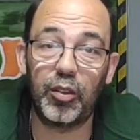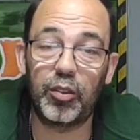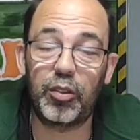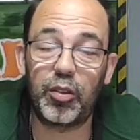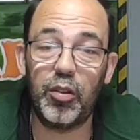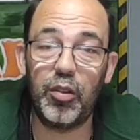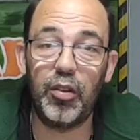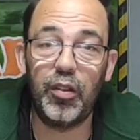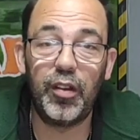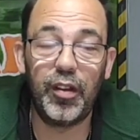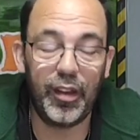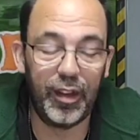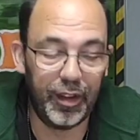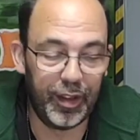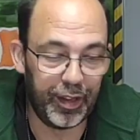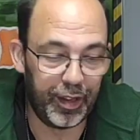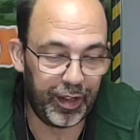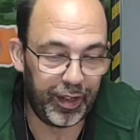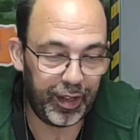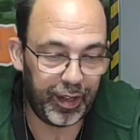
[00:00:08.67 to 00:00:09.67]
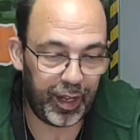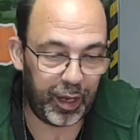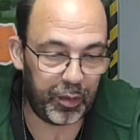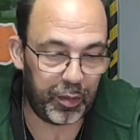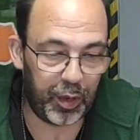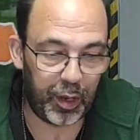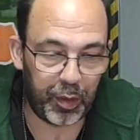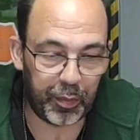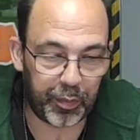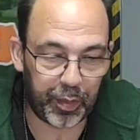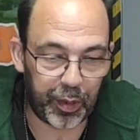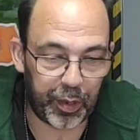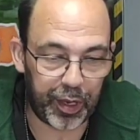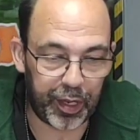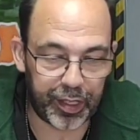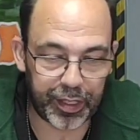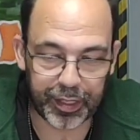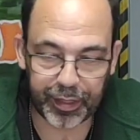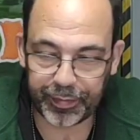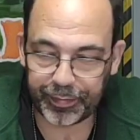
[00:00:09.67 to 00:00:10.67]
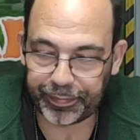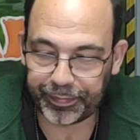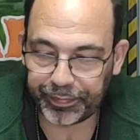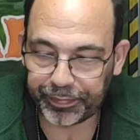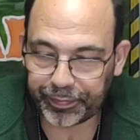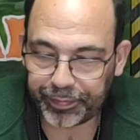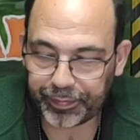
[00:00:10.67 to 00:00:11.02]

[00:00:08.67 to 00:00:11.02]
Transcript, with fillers: otro. Y bueno, pues